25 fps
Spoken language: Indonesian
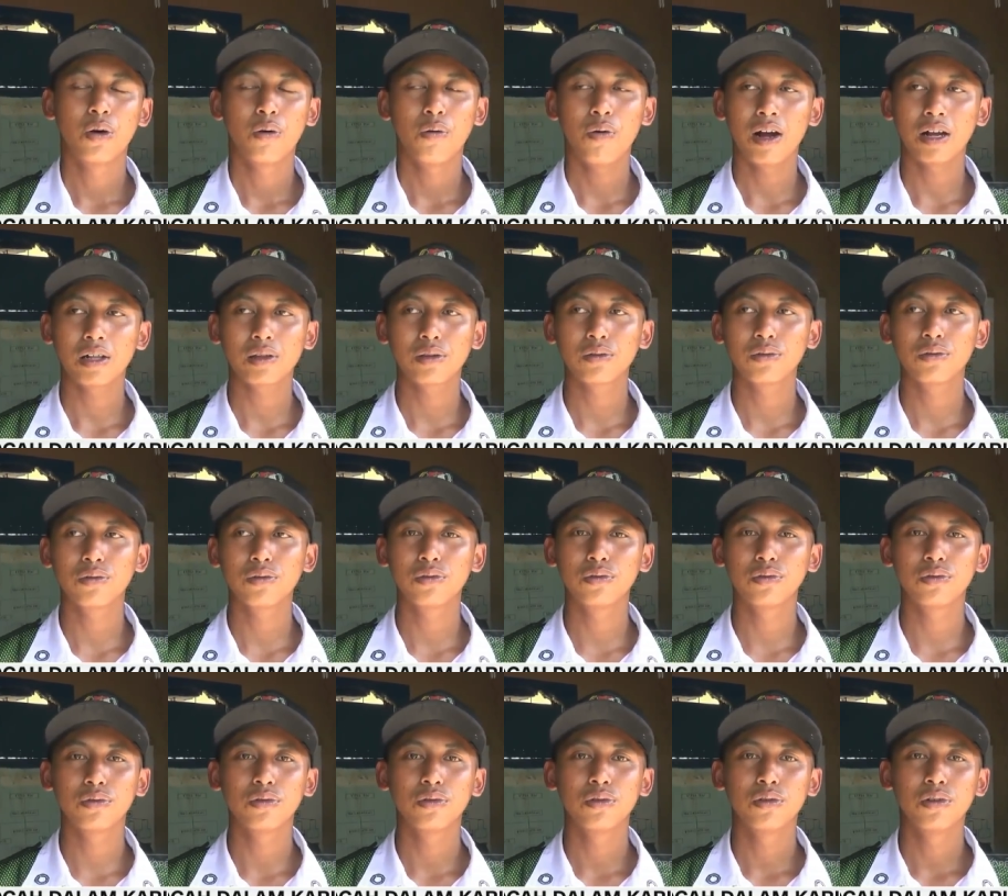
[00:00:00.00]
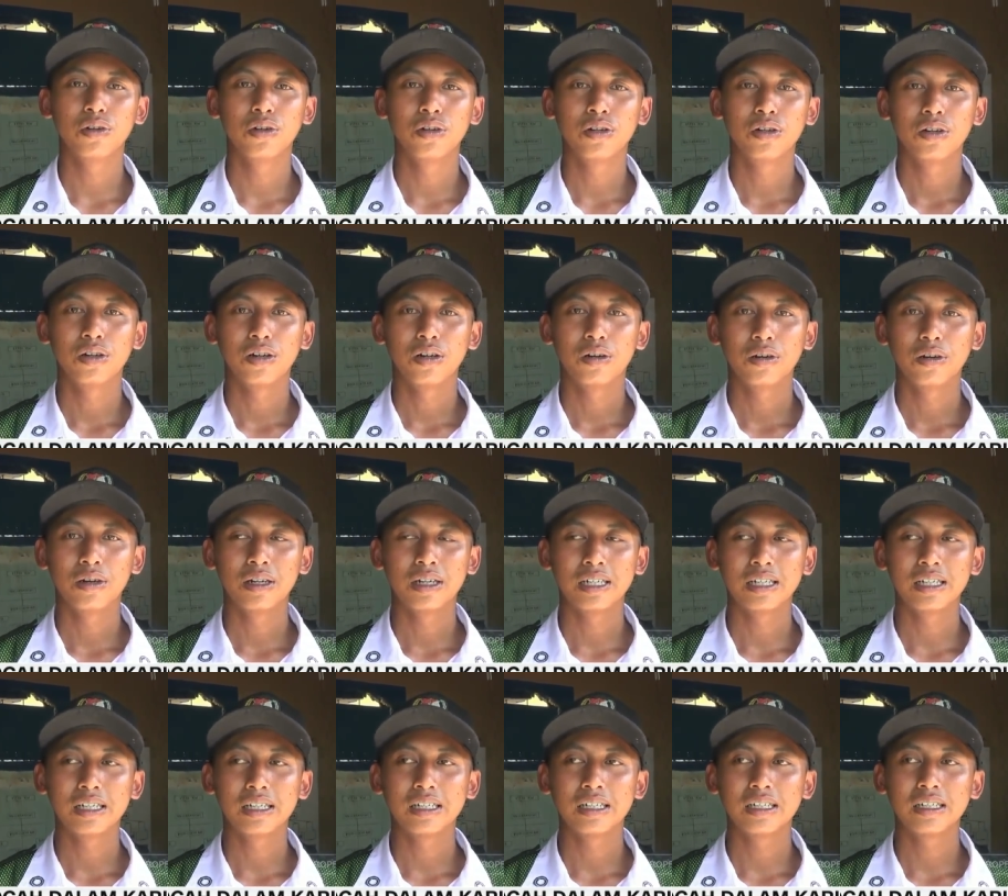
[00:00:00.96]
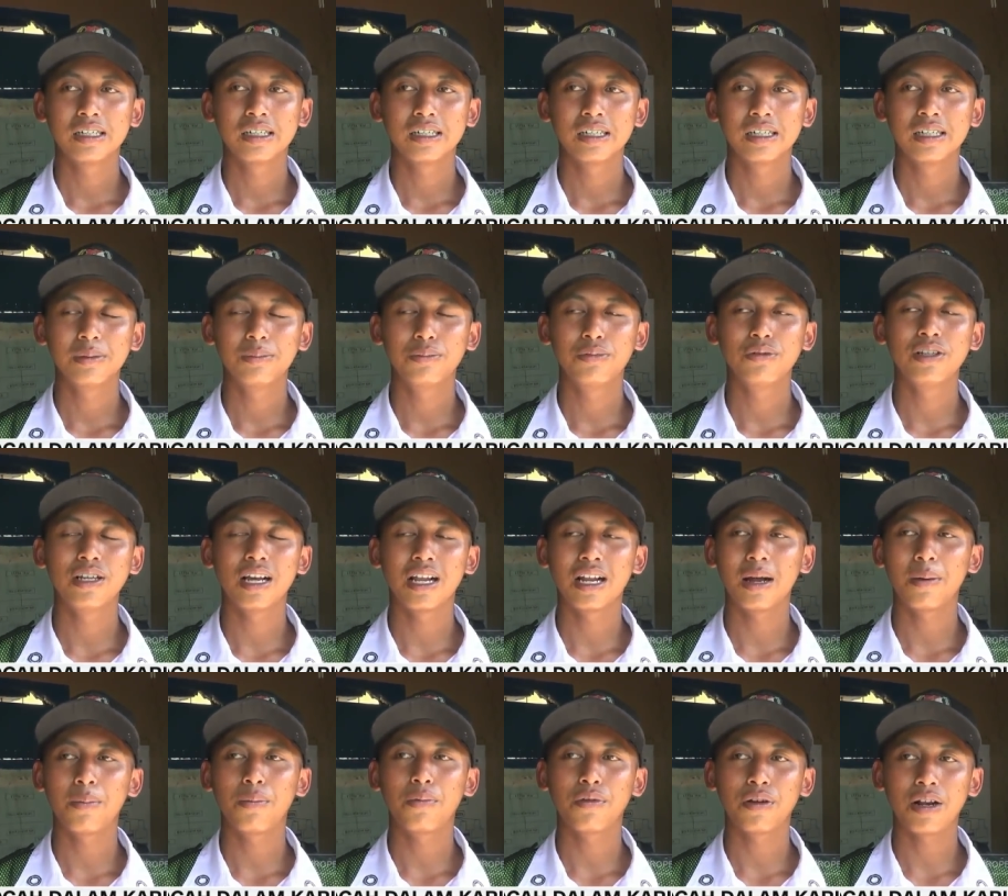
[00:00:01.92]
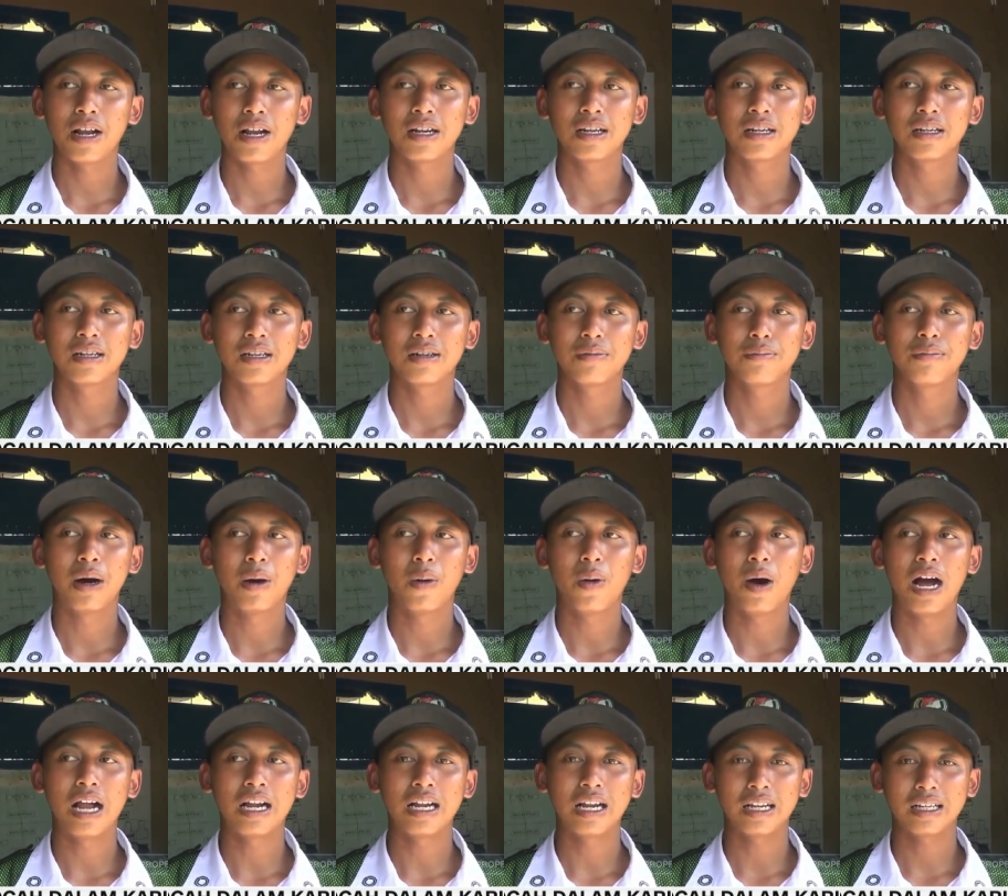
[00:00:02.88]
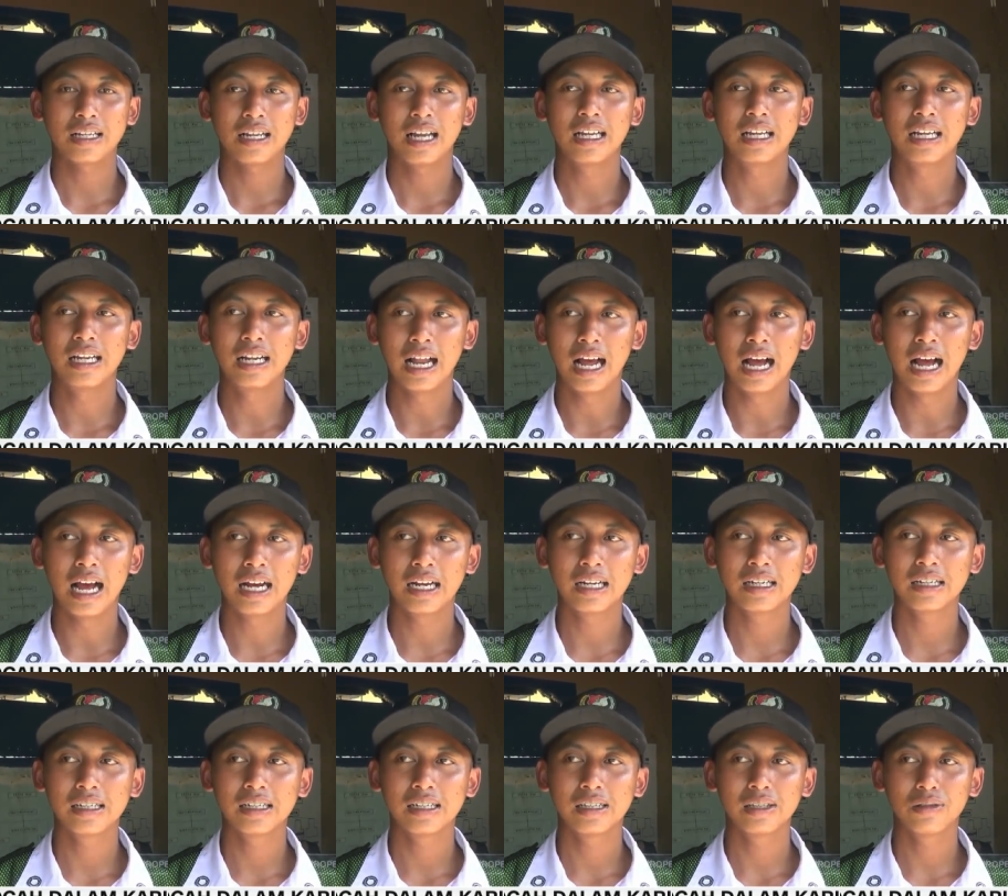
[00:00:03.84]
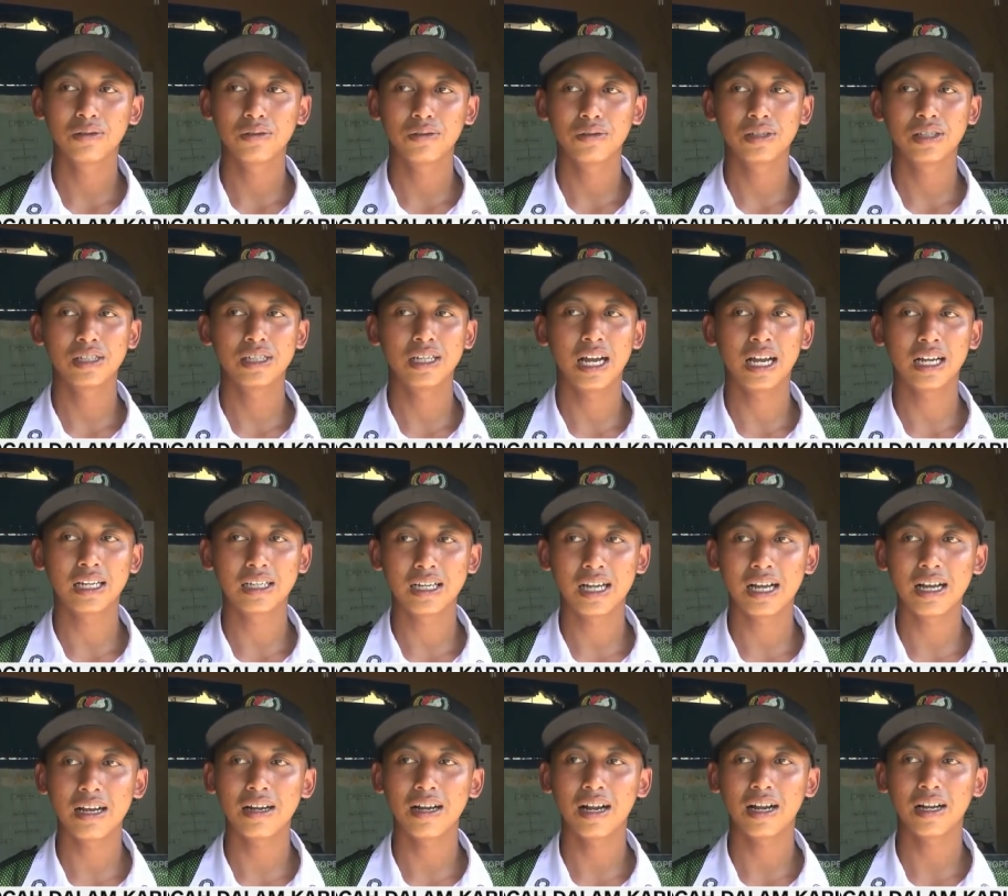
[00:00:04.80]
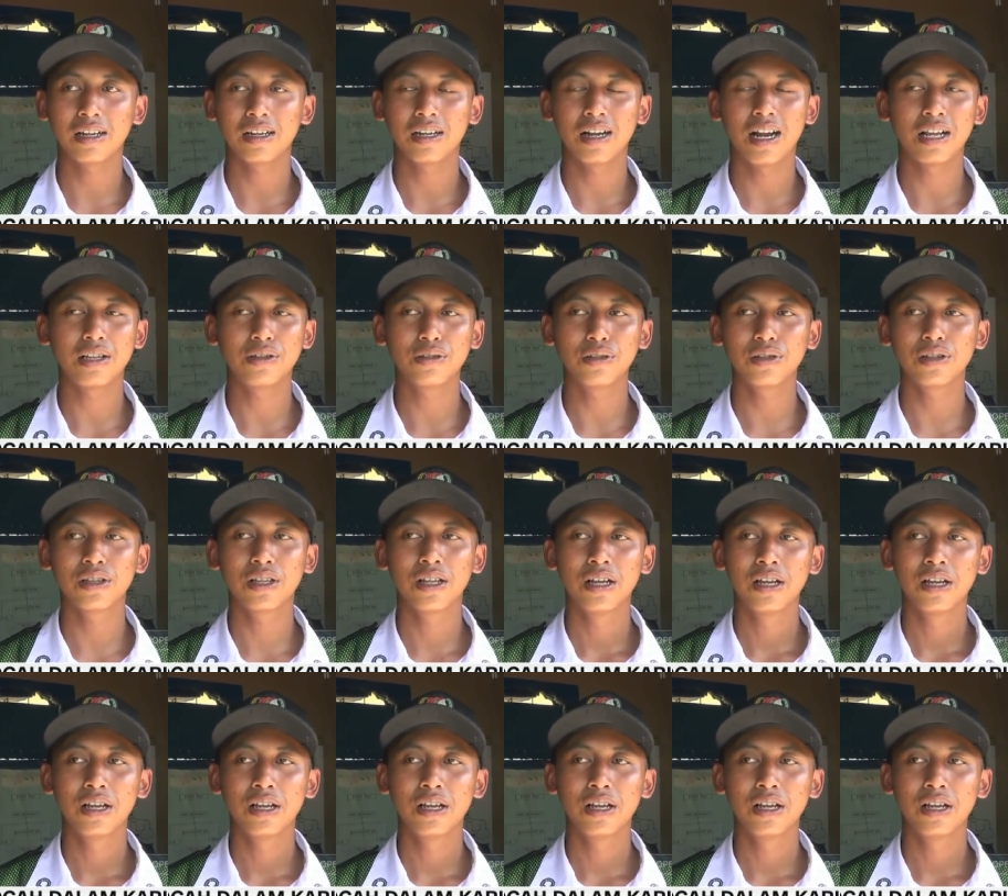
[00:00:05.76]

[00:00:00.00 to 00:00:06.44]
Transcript: waktu e, ibunya laporan bahwa anaknya hilang itu siangnya lanjut